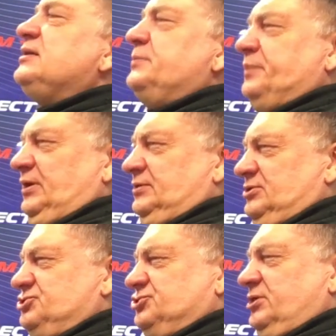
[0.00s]

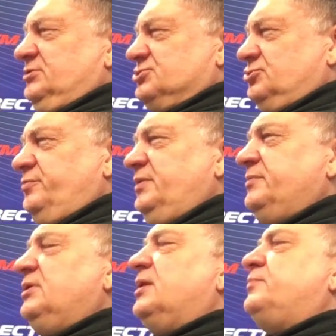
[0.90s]
кипрейный чай наш
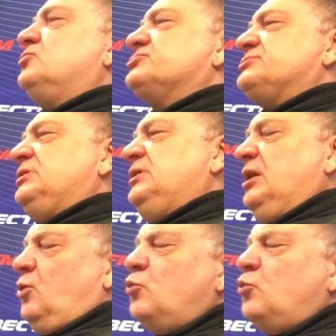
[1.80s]
любимый Копорский.